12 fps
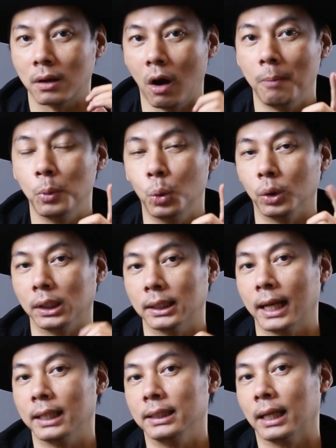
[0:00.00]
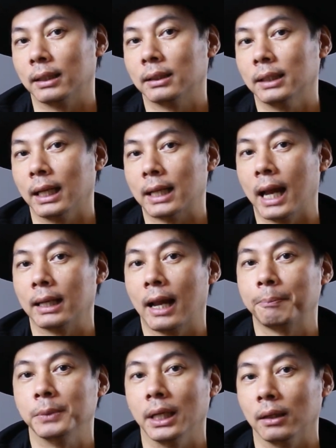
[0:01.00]
ข้อมูลรายละเอียดในการ
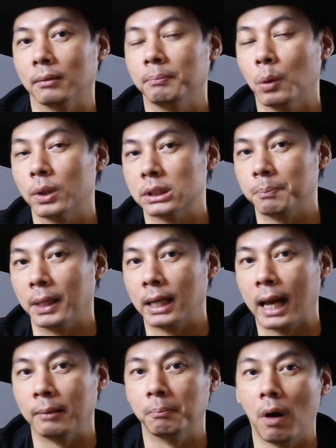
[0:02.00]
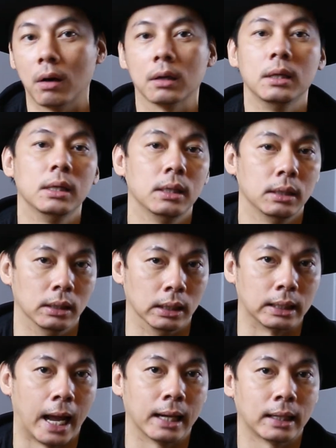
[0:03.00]
อัปเดตไม่ว่าจะเป็นอันบ็อกซ์หรื
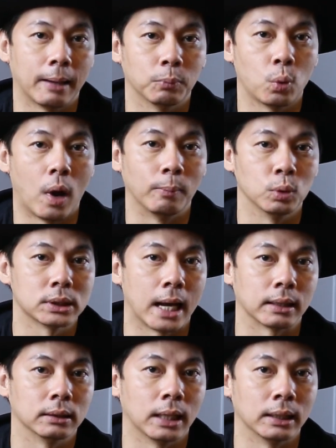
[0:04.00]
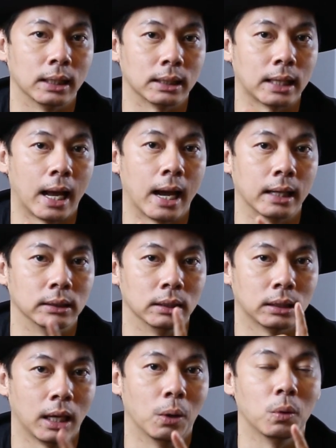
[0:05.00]
อการทำความรู้จักในนาฬิกาดี
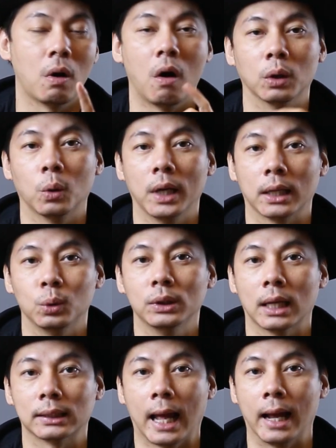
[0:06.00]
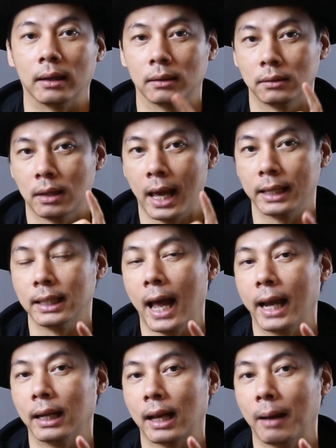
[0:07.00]
เทลของโรเล็กซ์ต่างๆให้
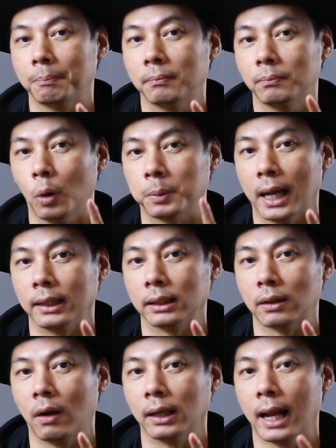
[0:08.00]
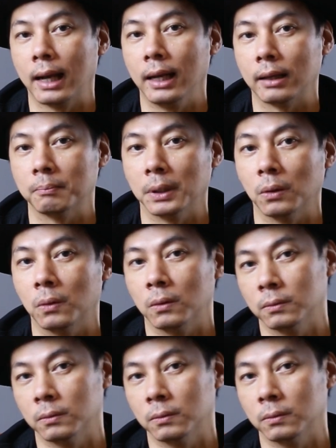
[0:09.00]
ได้นะครับพบกันในตอนหน้าเล็กมโน